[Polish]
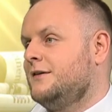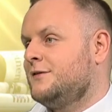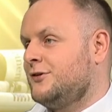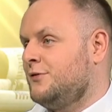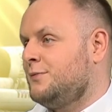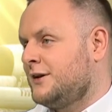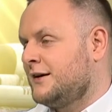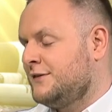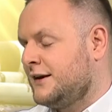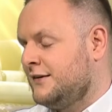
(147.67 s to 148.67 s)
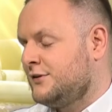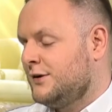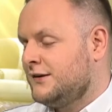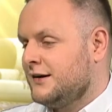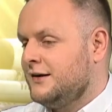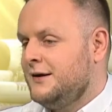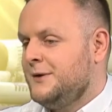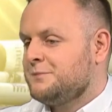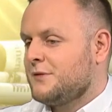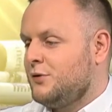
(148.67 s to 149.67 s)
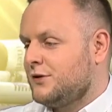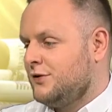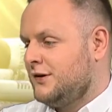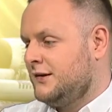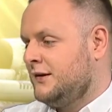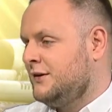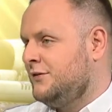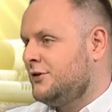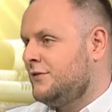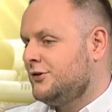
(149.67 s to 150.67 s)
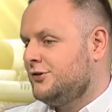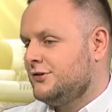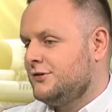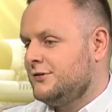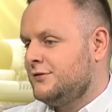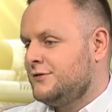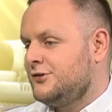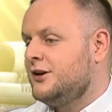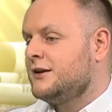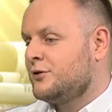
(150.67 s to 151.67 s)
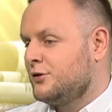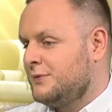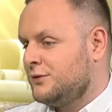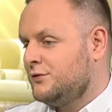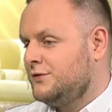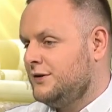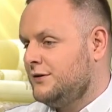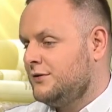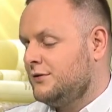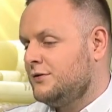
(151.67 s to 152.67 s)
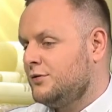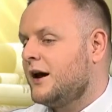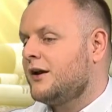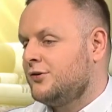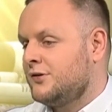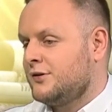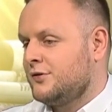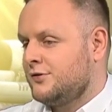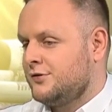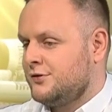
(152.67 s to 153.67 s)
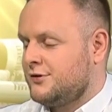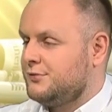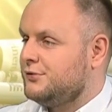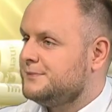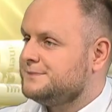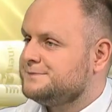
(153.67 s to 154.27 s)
Więc właśnie w, taki, w takich sytuacjach łatwo jest zidentyfikować e, no, właściciela tych odpadów i no, ukarać go za to, co, co zrobił.